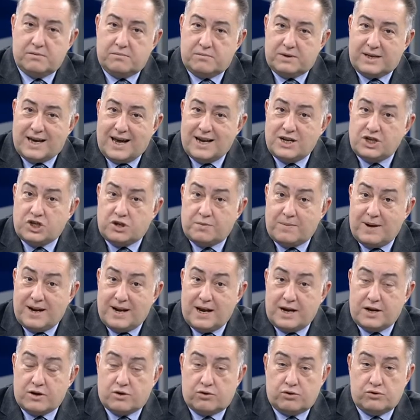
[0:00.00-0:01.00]

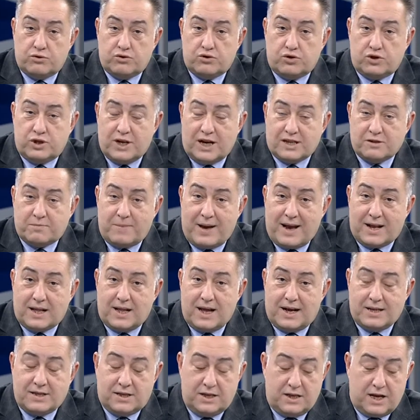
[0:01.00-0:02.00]
gelişmeleri konuşacağız,
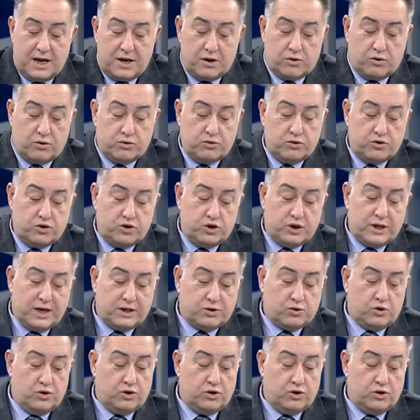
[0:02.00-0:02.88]
beklentileri konuşacağız.